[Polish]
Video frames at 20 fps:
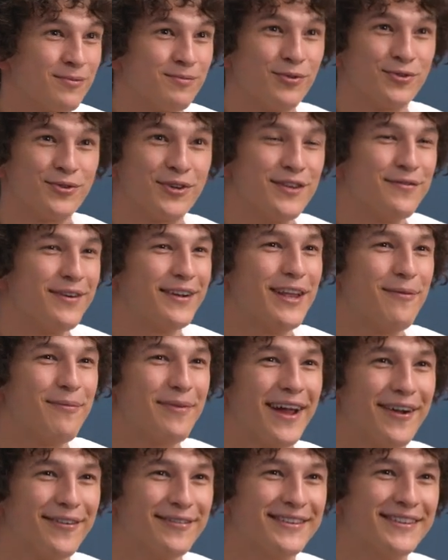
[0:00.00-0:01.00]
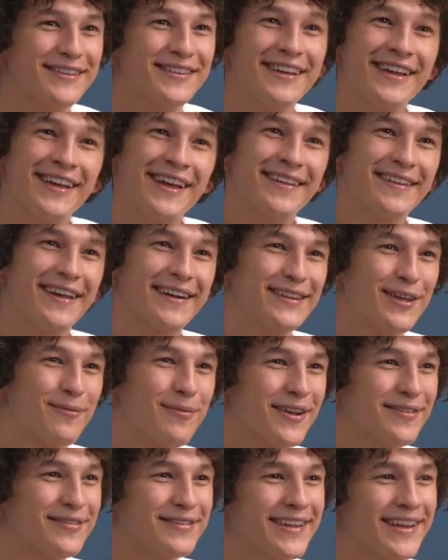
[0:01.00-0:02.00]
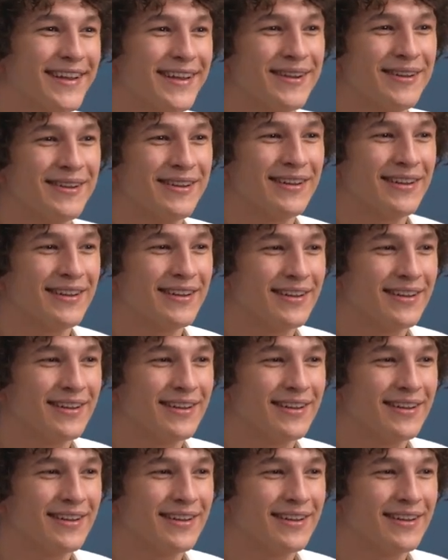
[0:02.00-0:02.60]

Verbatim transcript: poszukiwania prawdy. Tak naprawdę